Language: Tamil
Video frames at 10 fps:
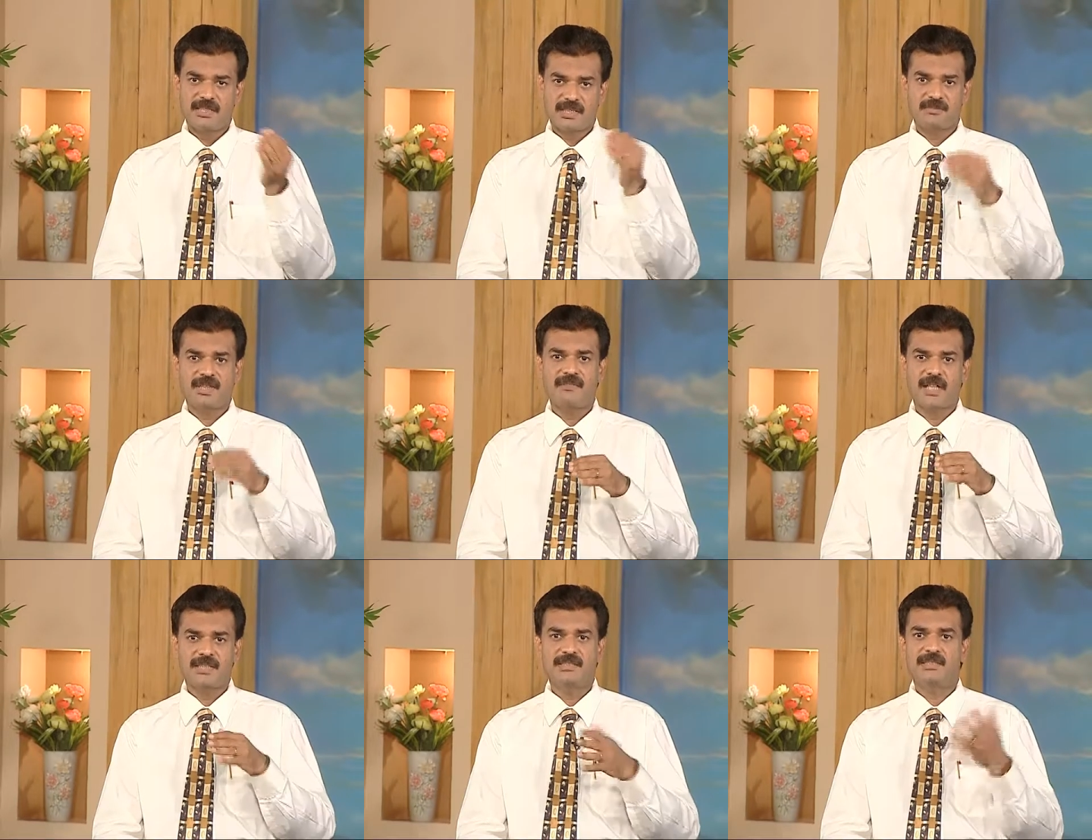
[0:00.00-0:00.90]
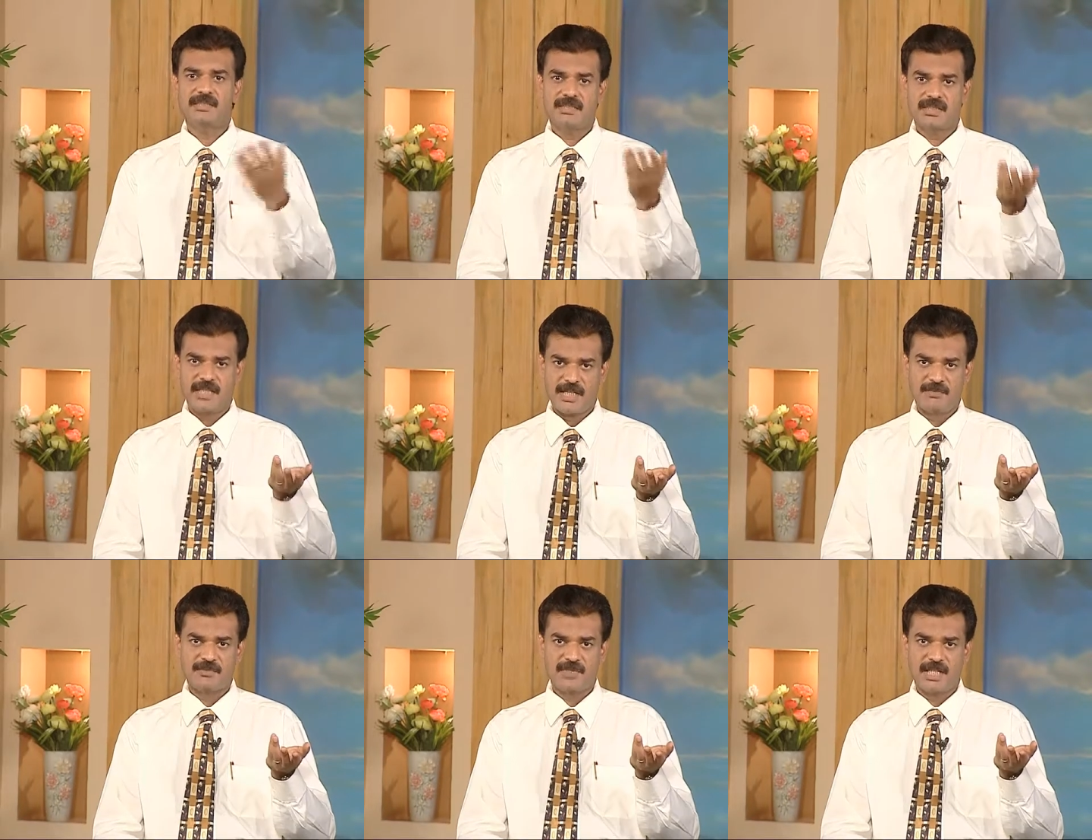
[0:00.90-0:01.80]
தன்மை வாய்ந்தது இந்த
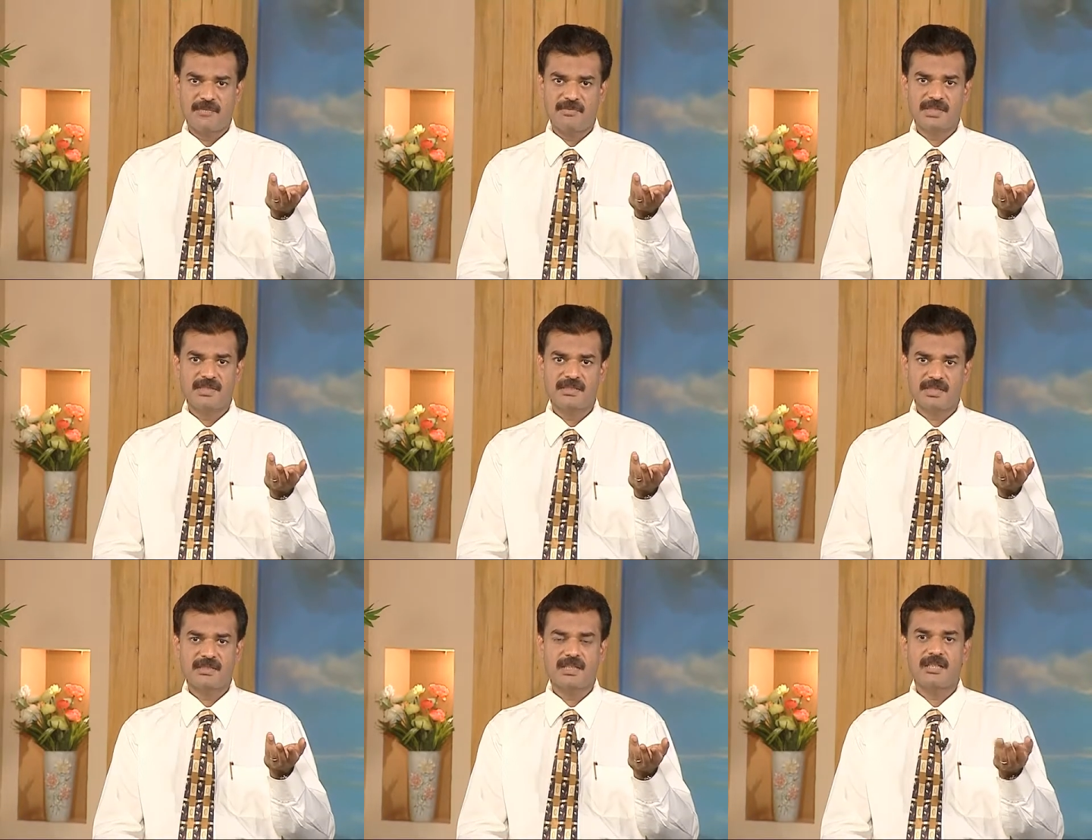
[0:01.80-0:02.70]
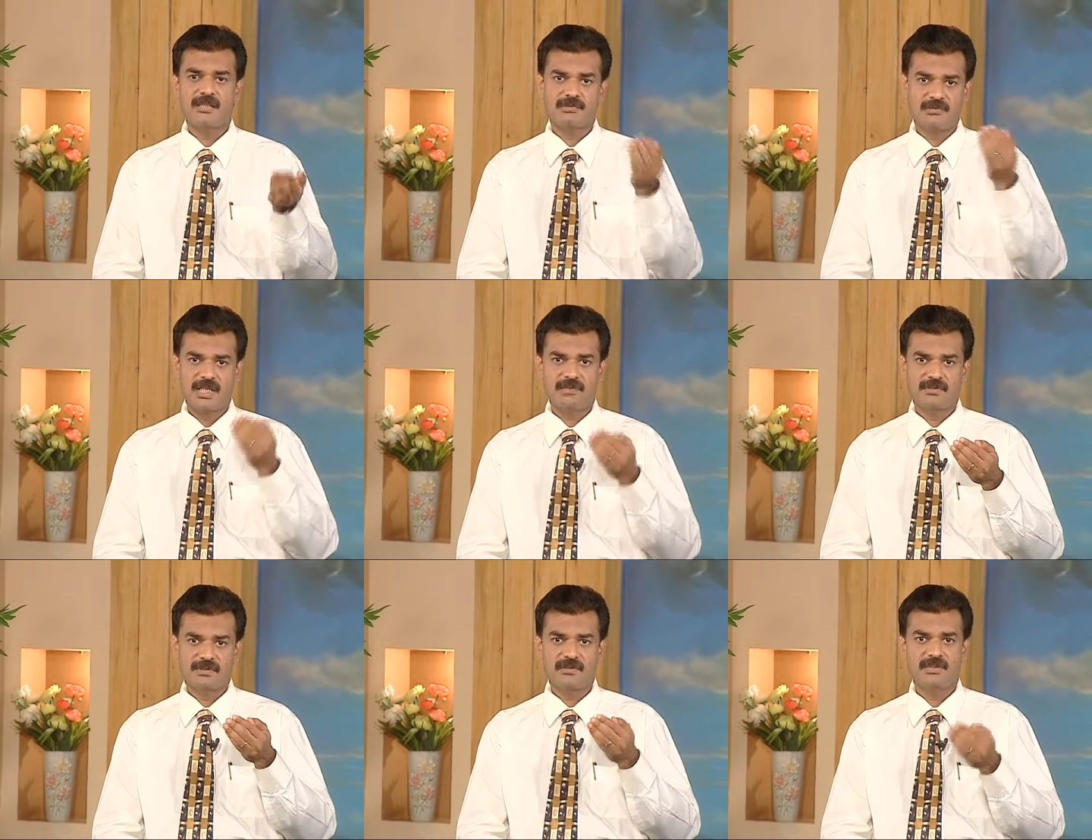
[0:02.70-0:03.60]
டைப் டூ டயபெட்டிஸ் அதனால் கூட
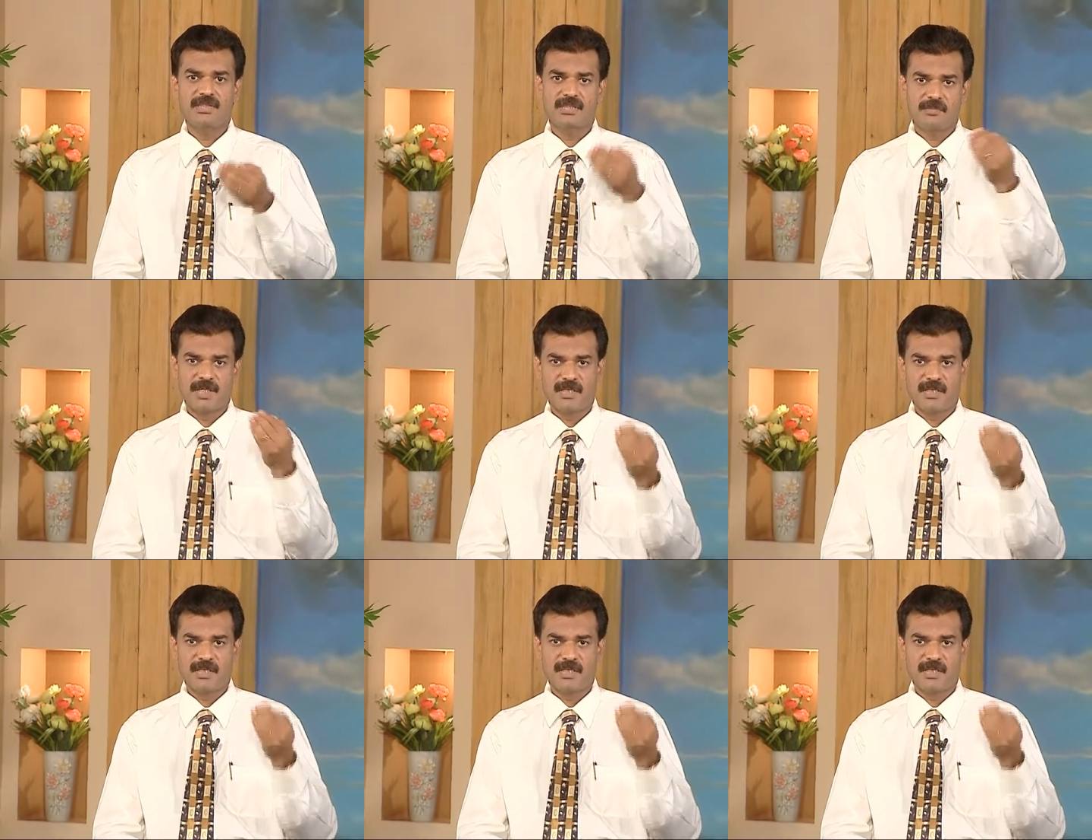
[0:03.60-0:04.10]
அவங்களுக்கு வந்து இந்த